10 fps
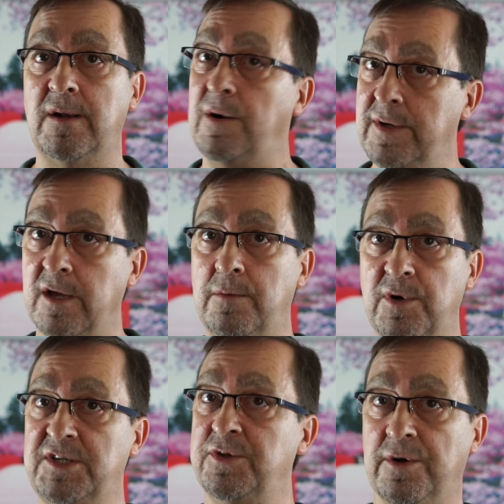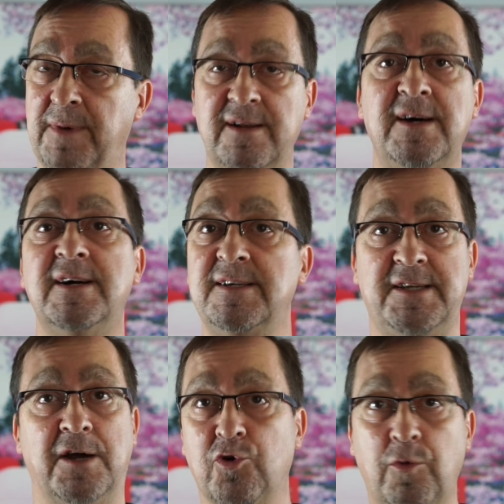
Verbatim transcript: aunque como es normal, se han,